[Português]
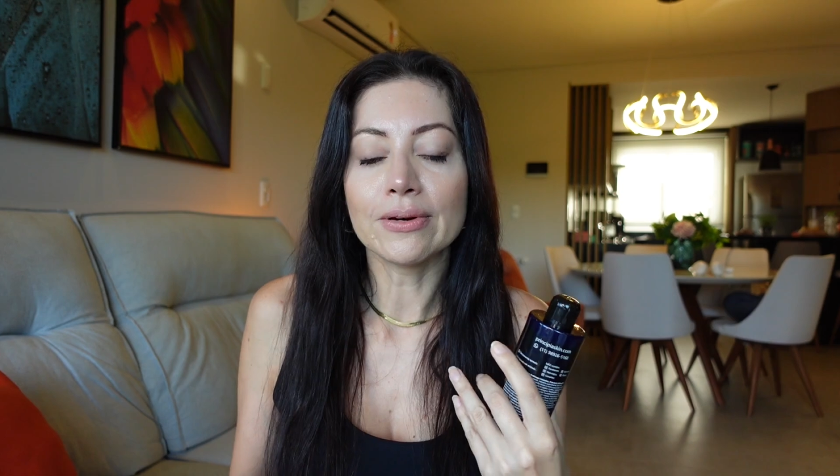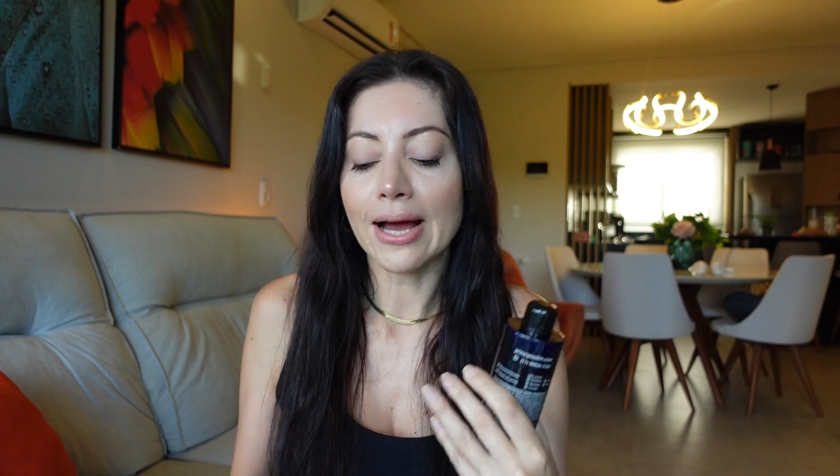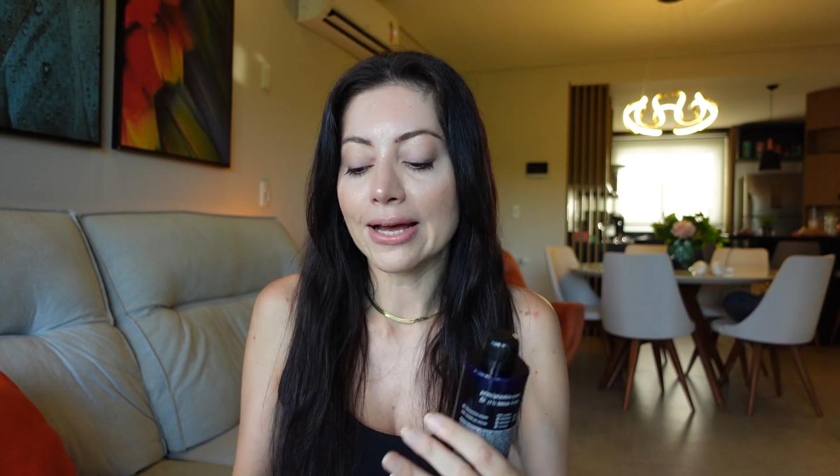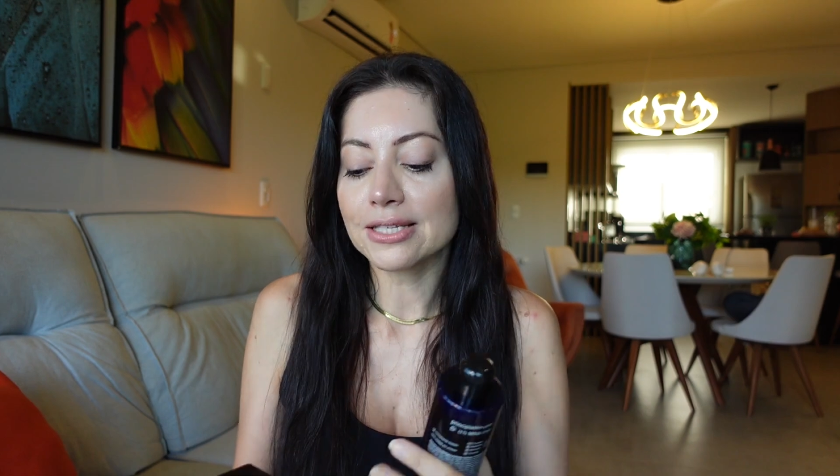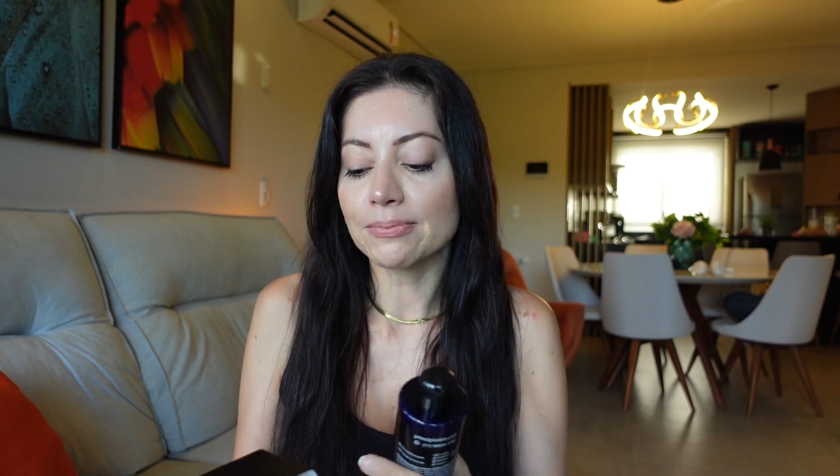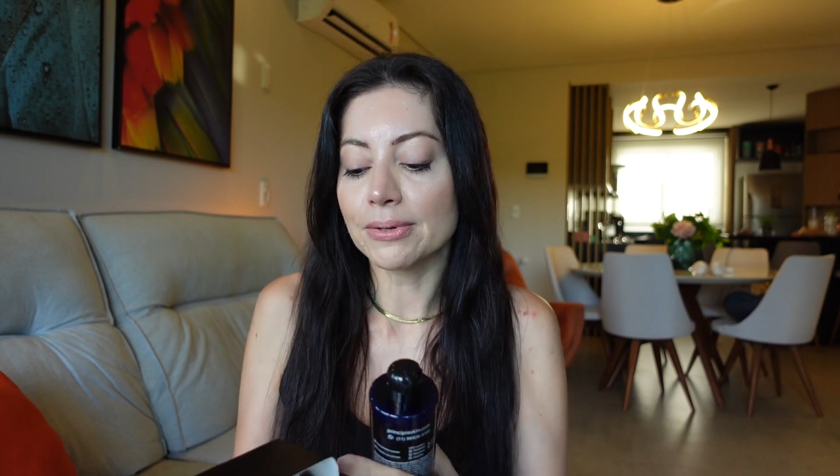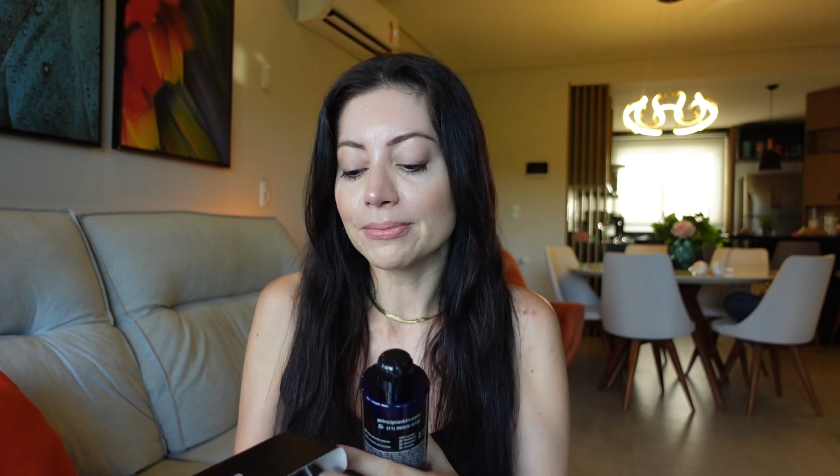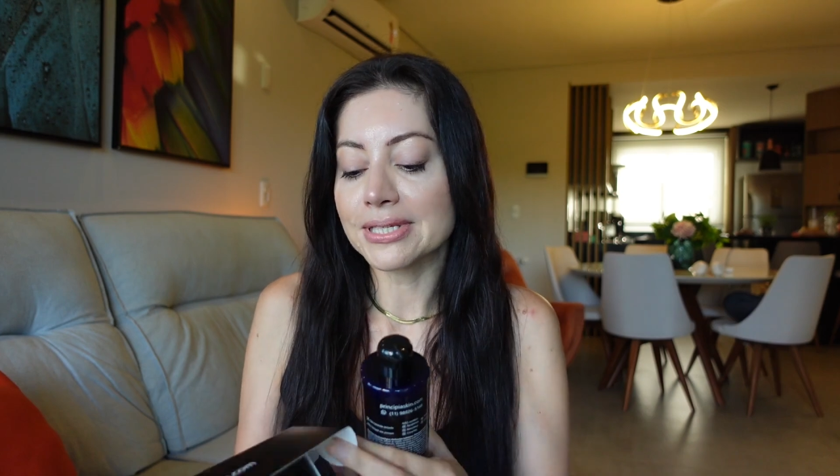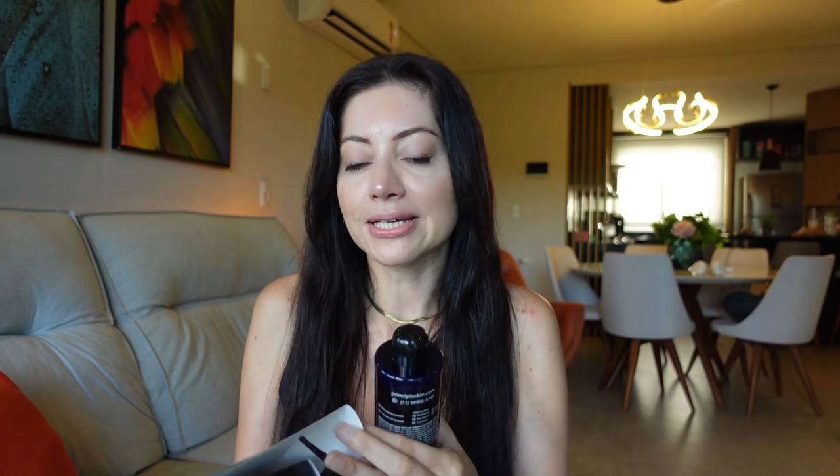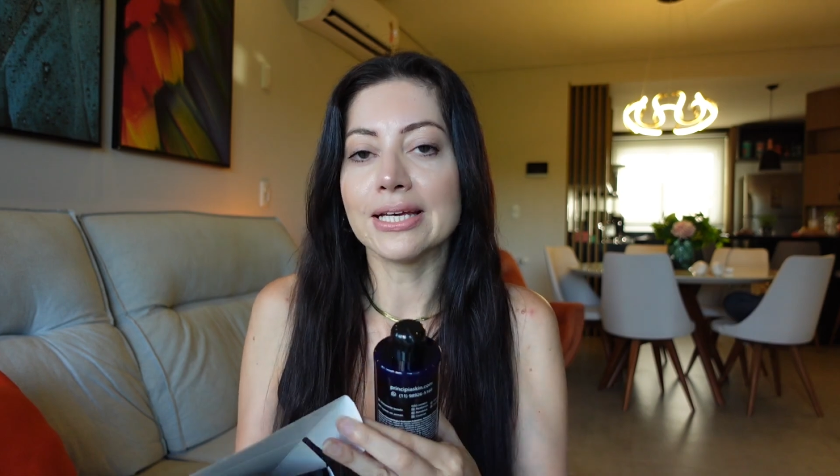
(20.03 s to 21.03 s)
caspa,
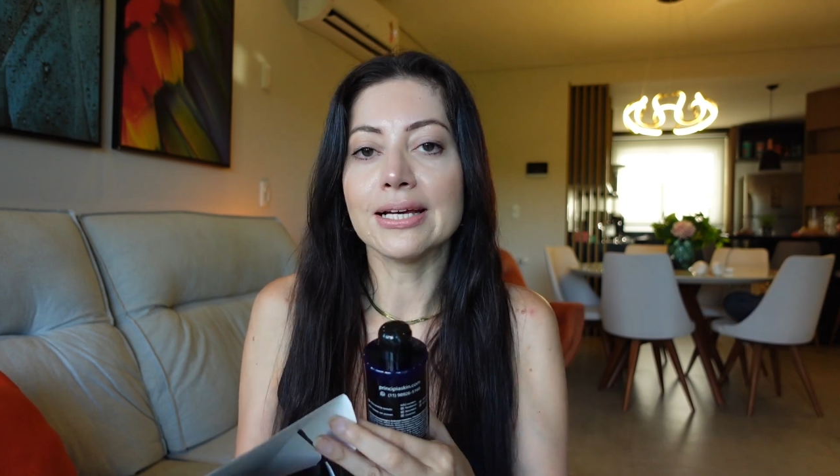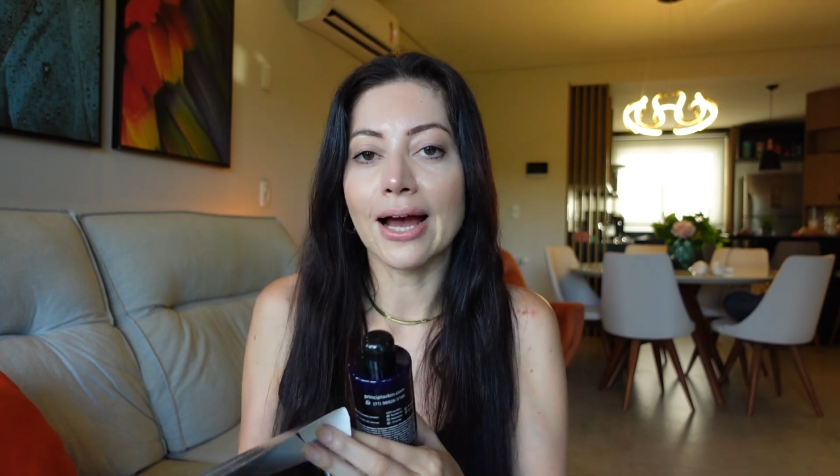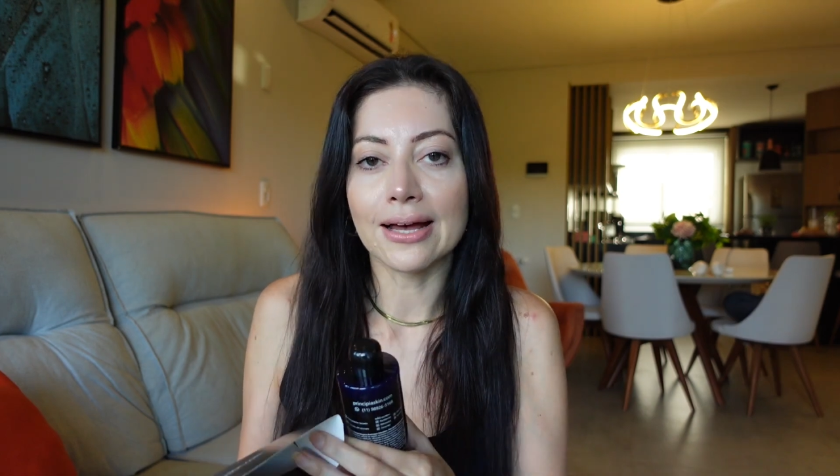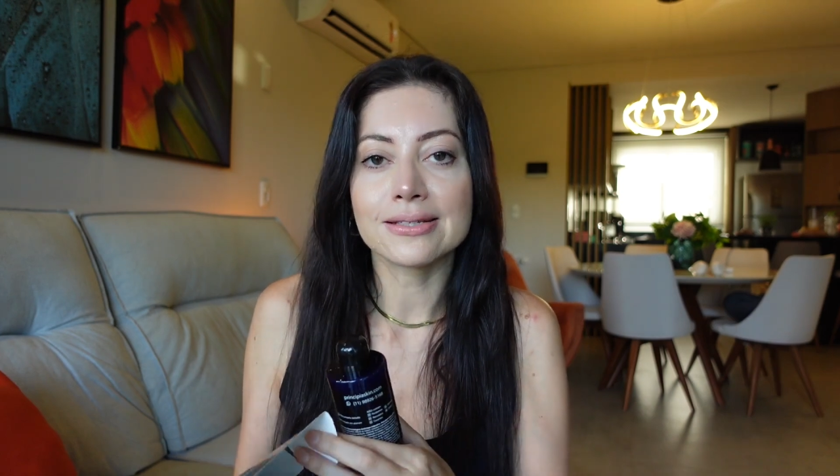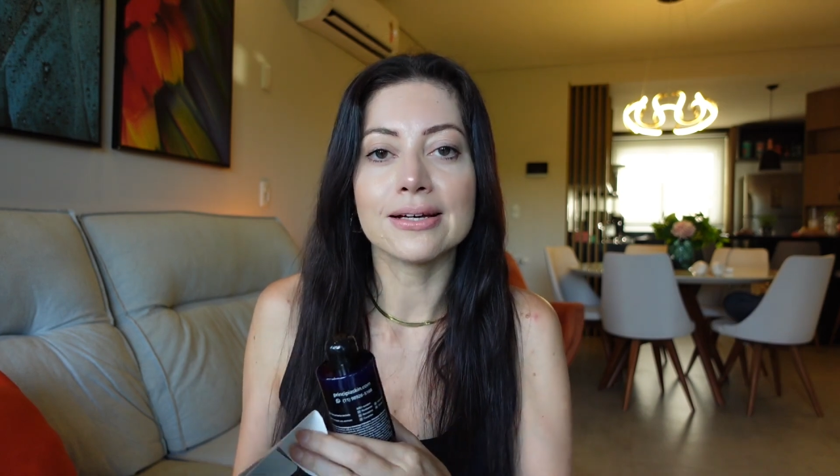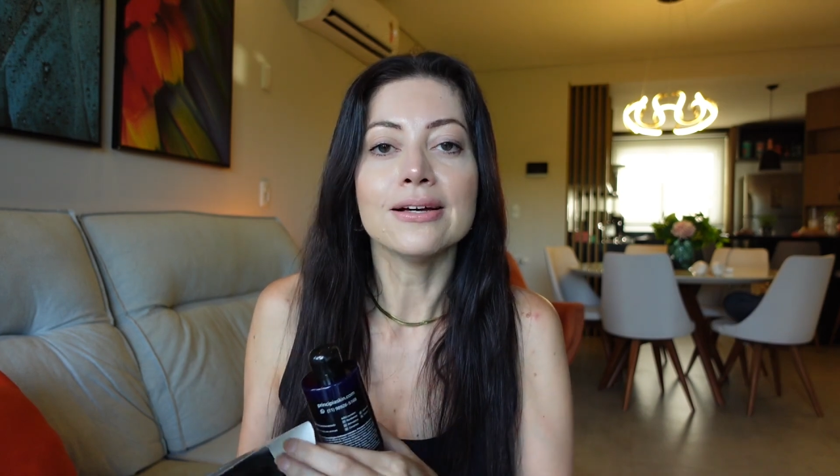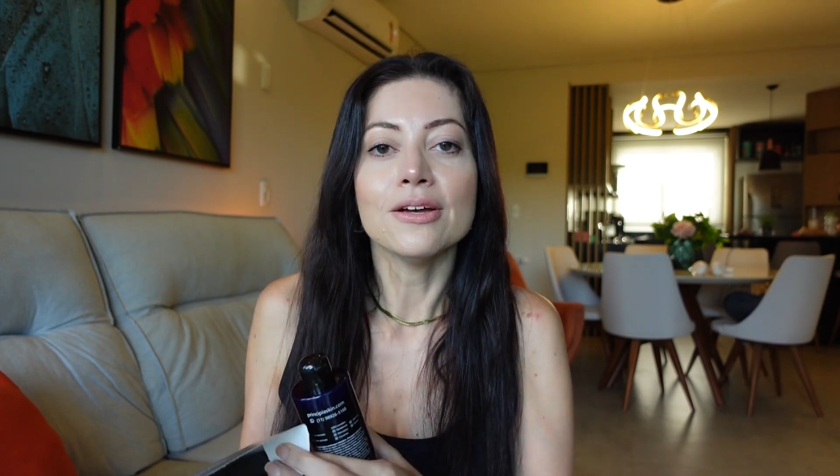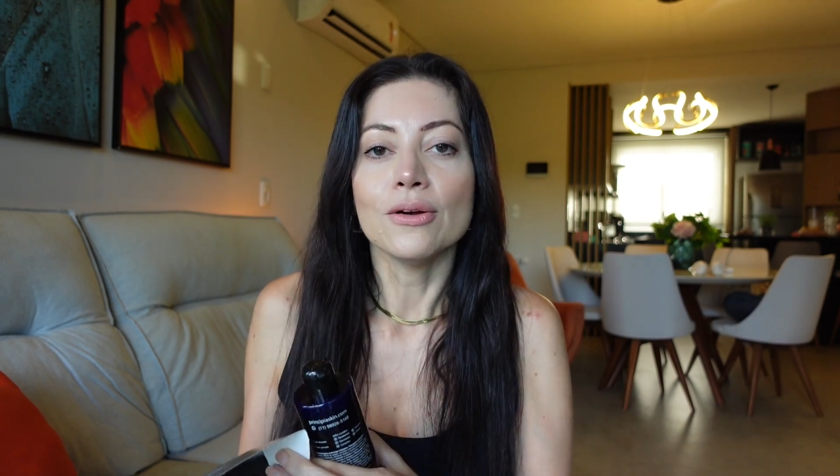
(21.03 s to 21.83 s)
mas aqui em casa